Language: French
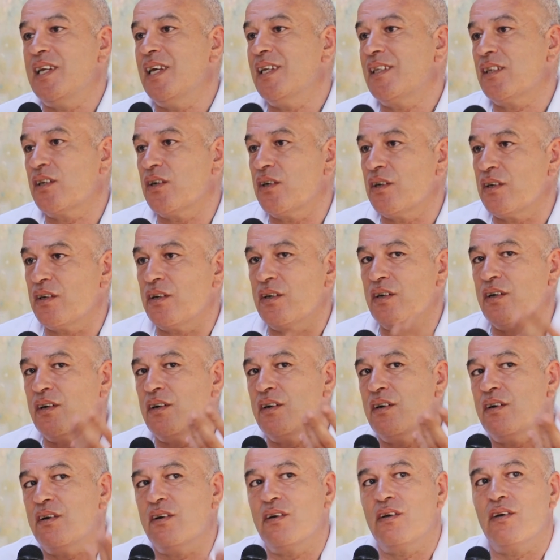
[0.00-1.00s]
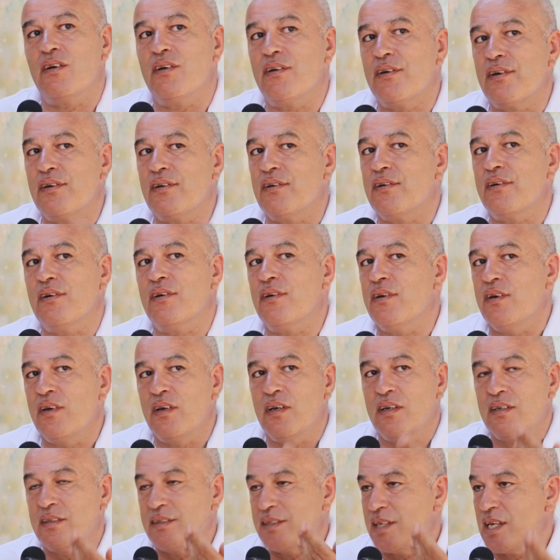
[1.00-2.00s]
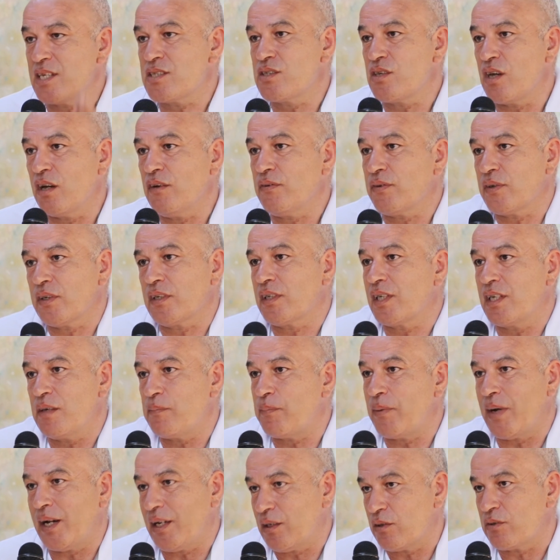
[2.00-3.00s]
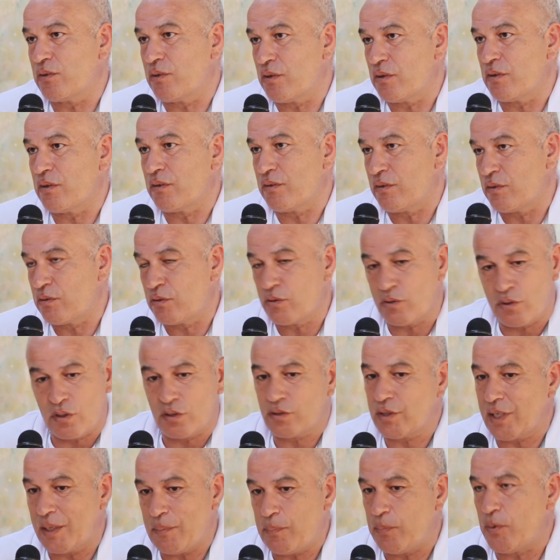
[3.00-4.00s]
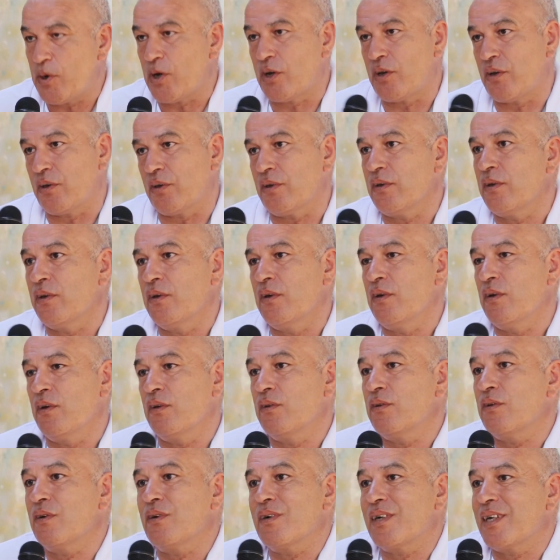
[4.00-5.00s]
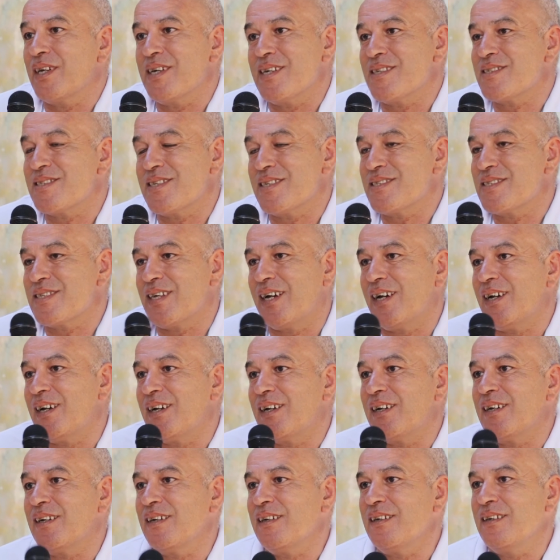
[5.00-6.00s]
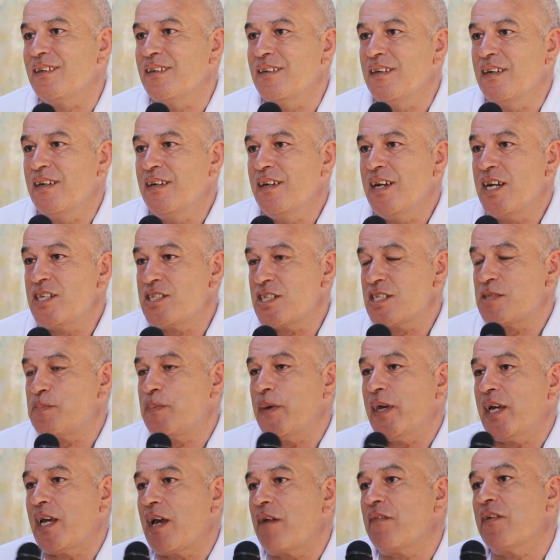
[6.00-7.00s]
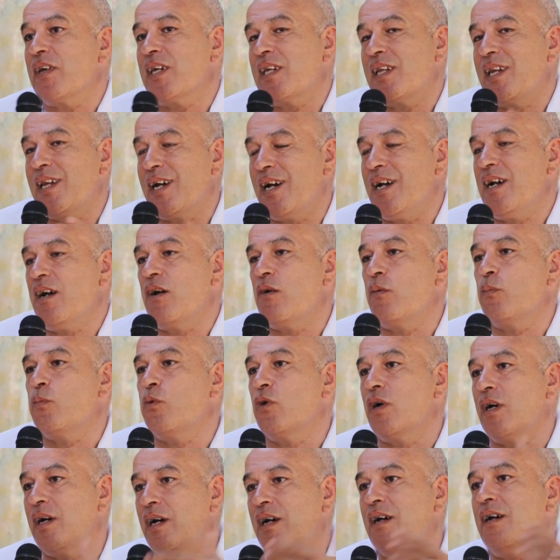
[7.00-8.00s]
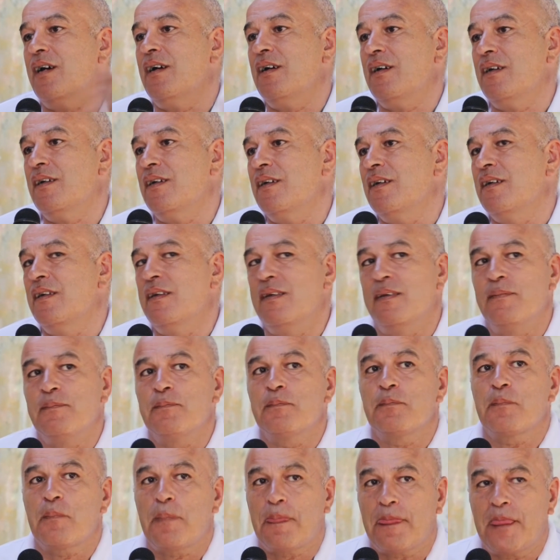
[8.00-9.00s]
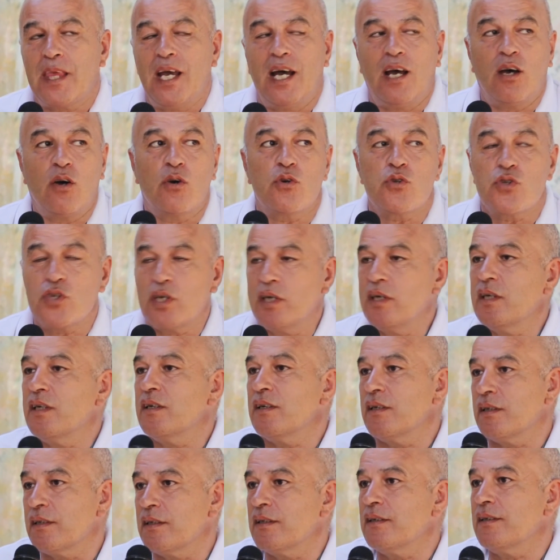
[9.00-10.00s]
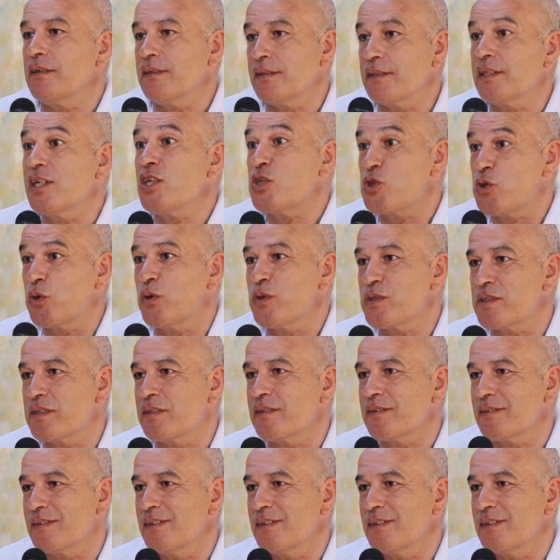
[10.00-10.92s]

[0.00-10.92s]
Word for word: naître euh, des œuvres qui parlent de notre époque. Donc c'est ça. Et j'espère qu'avec l'art, on pourra arranger euh, des choses.